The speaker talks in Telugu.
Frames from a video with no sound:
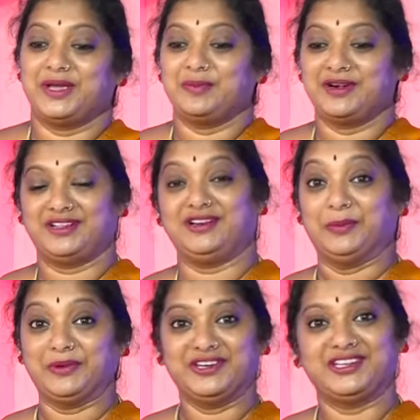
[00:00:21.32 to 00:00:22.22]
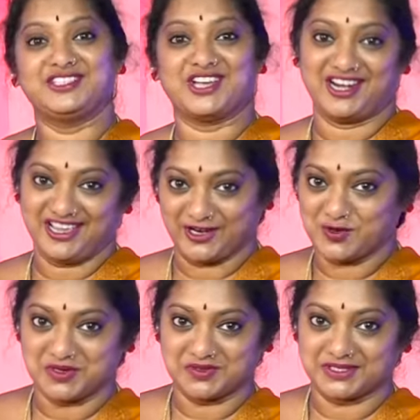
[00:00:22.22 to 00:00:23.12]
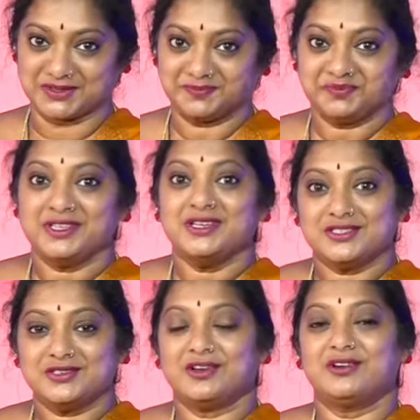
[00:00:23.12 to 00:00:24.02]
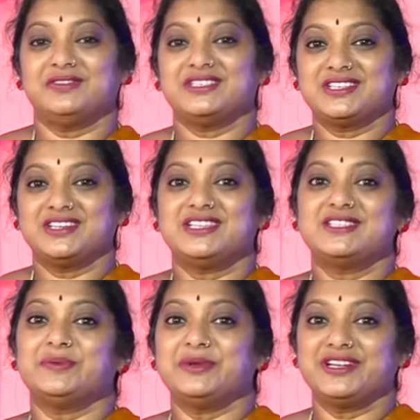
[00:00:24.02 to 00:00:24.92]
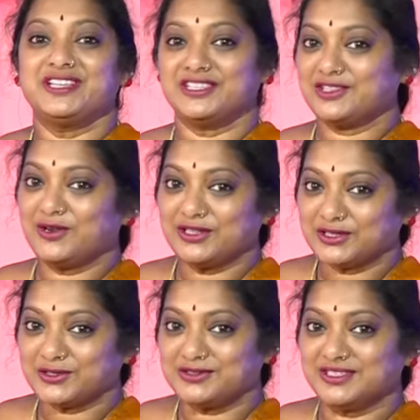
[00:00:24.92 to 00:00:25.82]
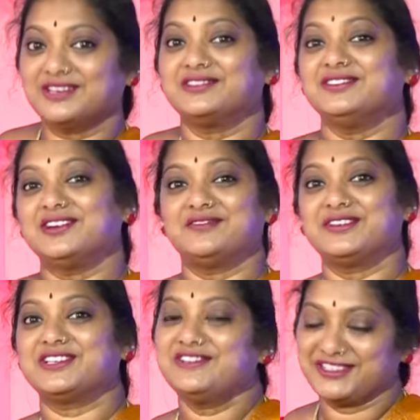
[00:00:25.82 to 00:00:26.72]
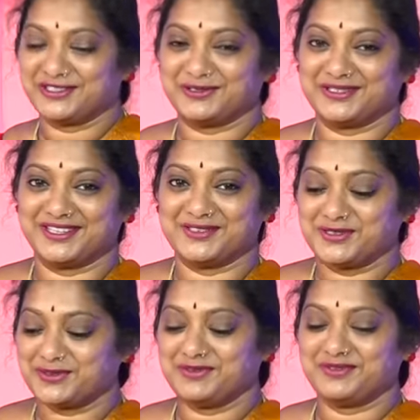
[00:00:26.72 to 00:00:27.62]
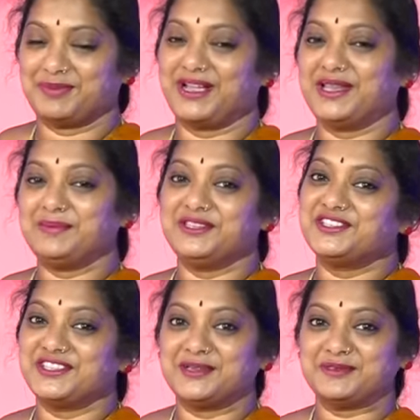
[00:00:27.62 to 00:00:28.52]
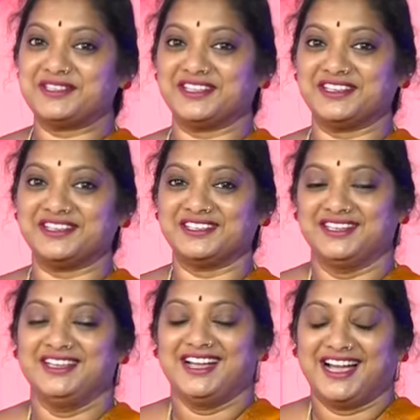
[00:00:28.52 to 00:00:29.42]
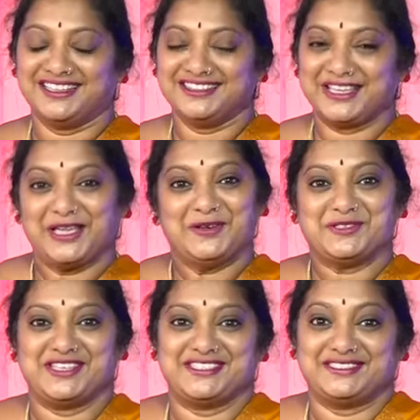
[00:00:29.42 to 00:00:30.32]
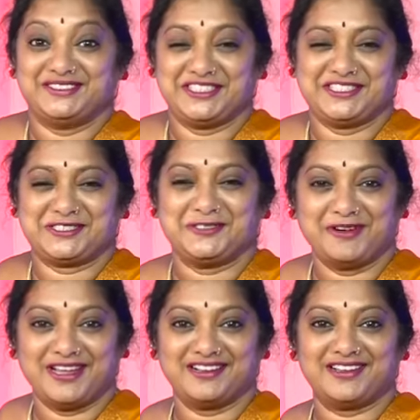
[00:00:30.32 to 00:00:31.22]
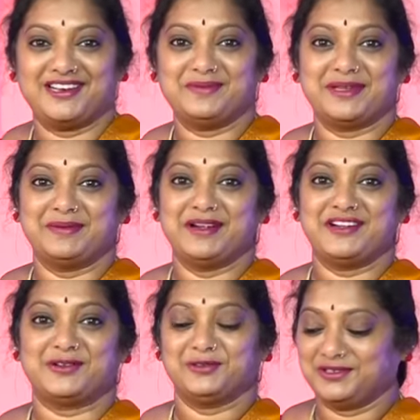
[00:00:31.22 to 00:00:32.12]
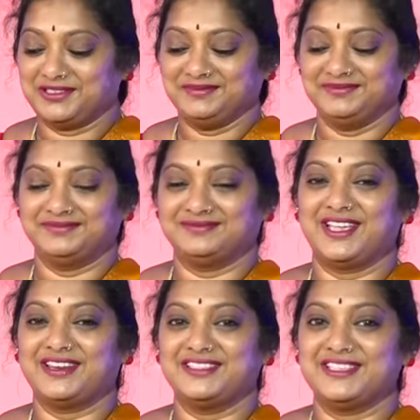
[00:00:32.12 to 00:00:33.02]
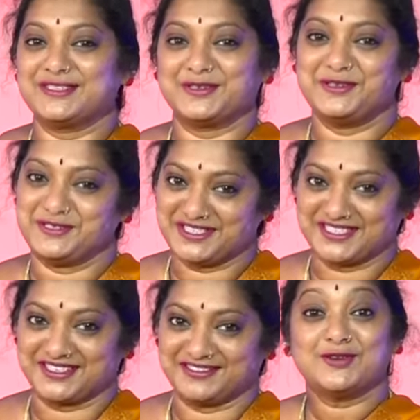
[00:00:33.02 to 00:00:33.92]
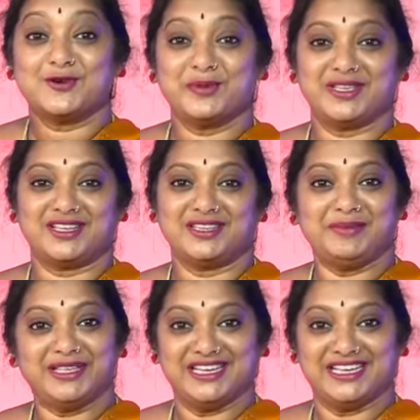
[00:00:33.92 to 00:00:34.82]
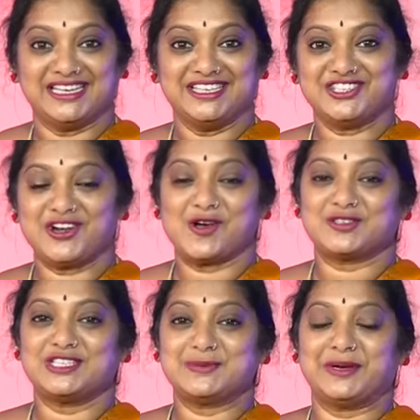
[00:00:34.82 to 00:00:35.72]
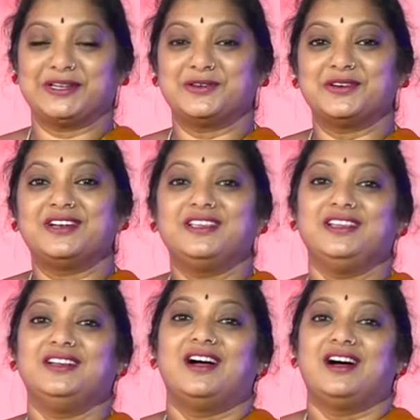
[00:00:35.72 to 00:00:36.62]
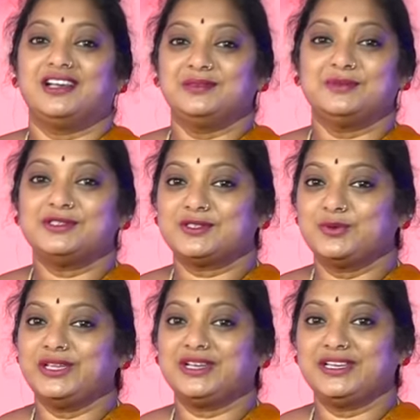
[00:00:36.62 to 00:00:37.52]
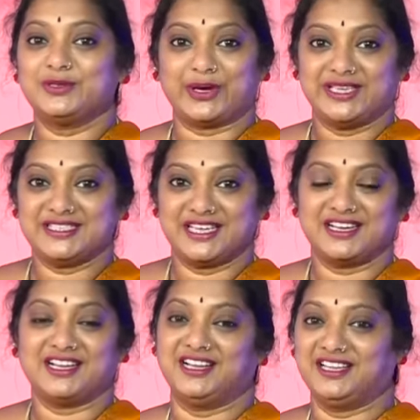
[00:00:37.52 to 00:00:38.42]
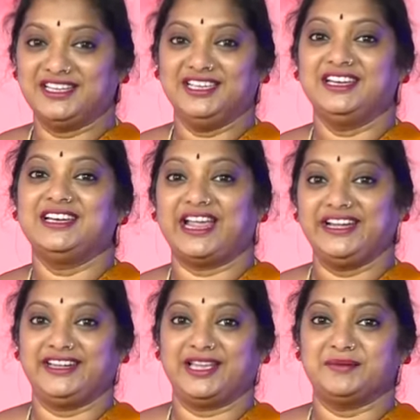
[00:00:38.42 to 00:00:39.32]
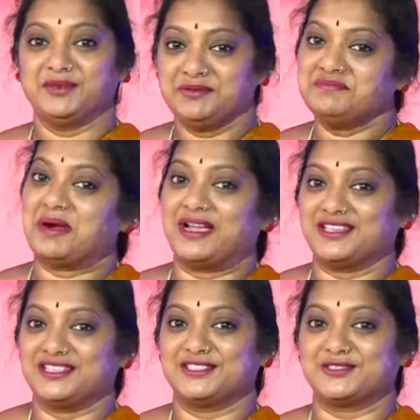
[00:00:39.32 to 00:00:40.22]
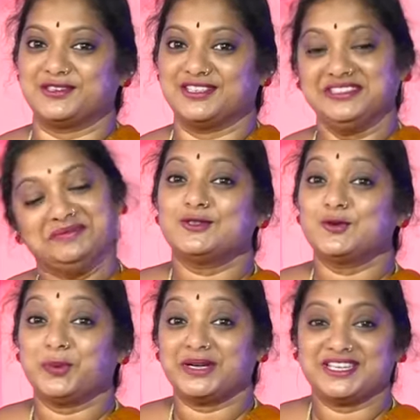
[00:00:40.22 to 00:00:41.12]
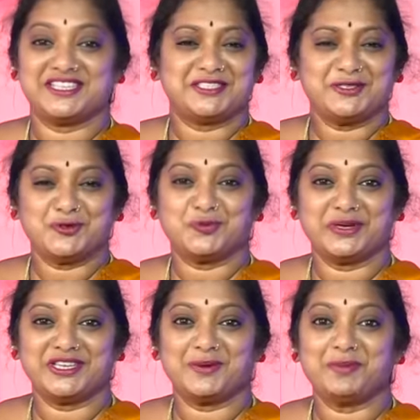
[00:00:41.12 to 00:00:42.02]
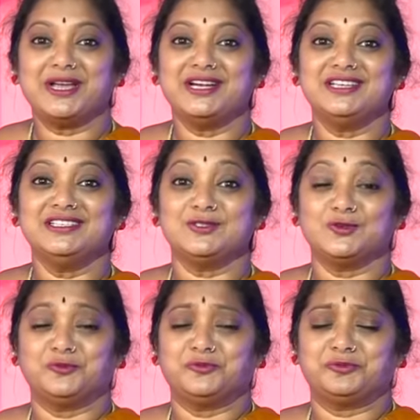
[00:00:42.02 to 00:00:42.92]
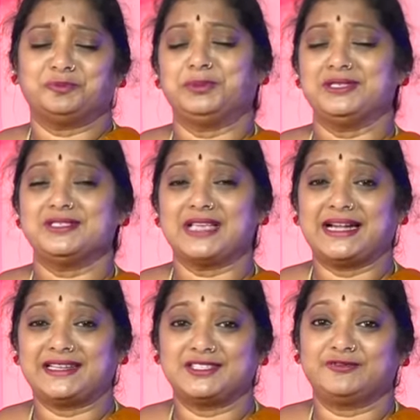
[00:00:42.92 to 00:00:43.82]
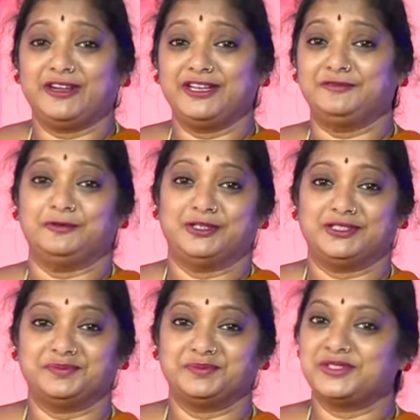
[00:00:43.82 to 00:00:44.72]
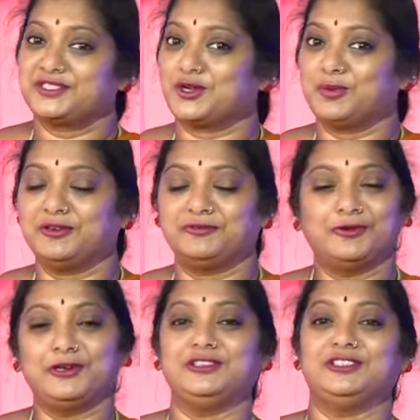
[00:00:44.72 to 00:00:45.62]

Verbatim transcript: ఏమంటారు ఇమ్యూనిటీ చాలా ఎక్కువ అవసరం సో నాన్ వెజిటేరియన్స్ ఇమ్యూనిటీ ఎందులో వెతుక్కుంటారు నాన్ వెజ్లో వెతుక్కుంటారు సో పయాన్ని మించింది ఏముంటుందండి అందుకే వచ్చేసాం జస్ట్ వానాకాలం మనం ఎంటర్ అవుతున్నాం నేను తీసుకొని వచ్చేసాను సో మీరు మీరు ఇంక నుంచి లాక్ చేసి పెట్టుకోండి ఆల్మోస్ట్ వీక్లీ ట్వైస్ అయినా కానీ నైట్ టైము పాయా తీసుకోండి సూపర్ టేస్టీ సూపర్ యమ్మి అండ్ సూపర్ సాటిస్ఫైడ్ ఫుడ్ స్టమక్ ఫుల్